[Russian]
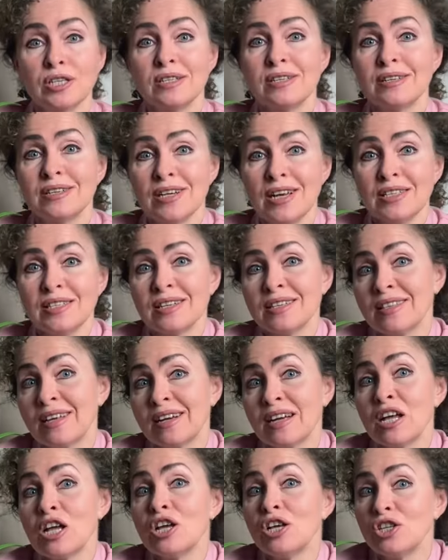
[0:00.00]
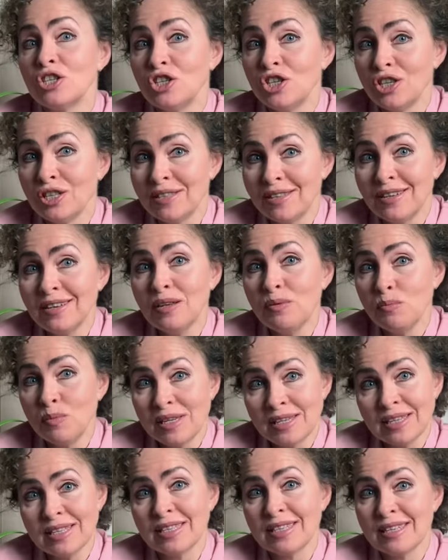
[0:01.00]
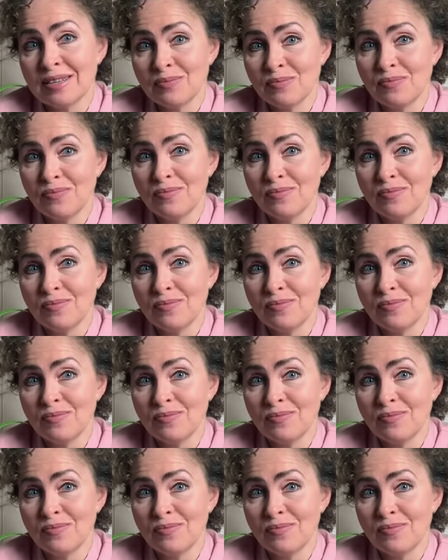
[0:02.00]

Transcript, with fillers: держать их так 4 месяца.